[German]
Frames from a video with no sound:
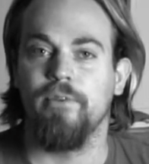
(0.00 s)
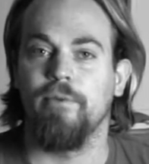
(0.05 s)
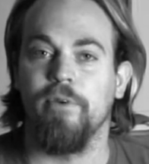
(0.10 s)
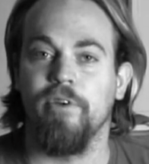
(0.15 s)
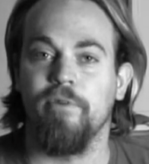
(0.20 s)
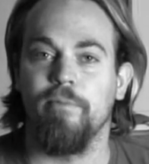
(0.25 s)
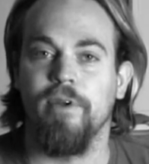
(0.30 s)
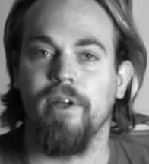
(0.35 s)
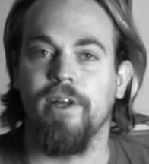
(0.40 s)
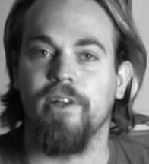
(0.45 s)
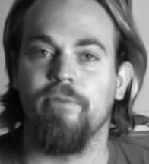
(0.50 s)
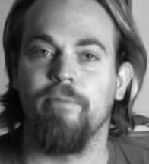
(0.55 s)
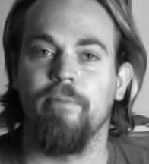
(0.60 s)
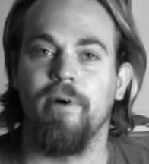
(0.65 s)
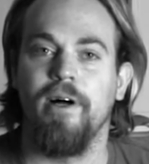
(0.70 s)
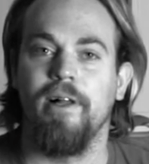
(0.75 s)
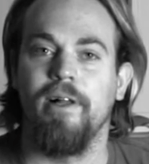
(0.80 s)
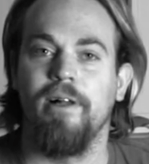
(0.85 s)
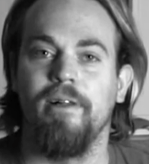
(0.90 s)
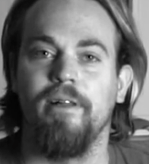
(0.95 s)
Ich möchte mich
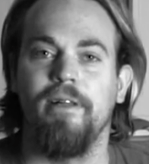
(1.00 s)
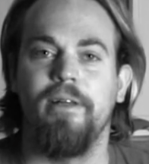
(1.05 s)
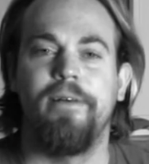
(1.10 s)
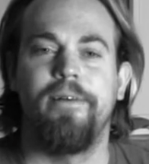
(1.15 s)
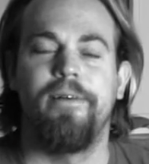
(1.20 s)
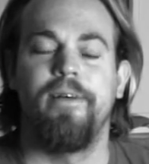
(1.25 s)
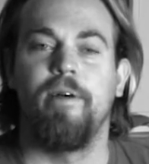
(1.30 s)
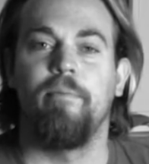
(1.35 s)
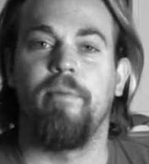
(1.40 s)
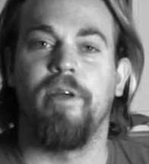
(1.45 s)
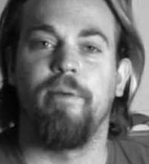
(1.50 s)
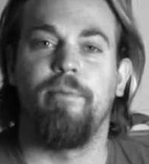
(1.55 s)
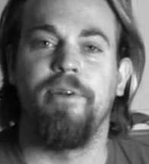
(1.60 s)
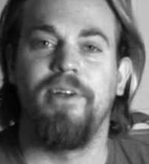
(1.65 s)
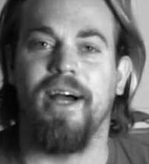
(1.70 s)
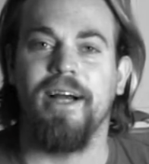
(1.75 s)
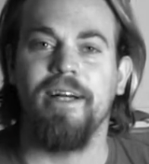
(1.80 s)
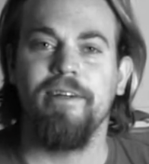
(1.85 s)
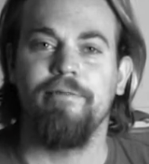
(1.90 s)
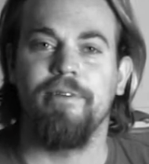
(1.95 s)
erstmal bei dir
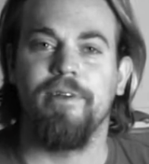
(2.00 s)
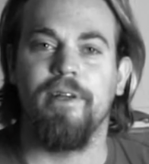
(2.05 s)
bedanken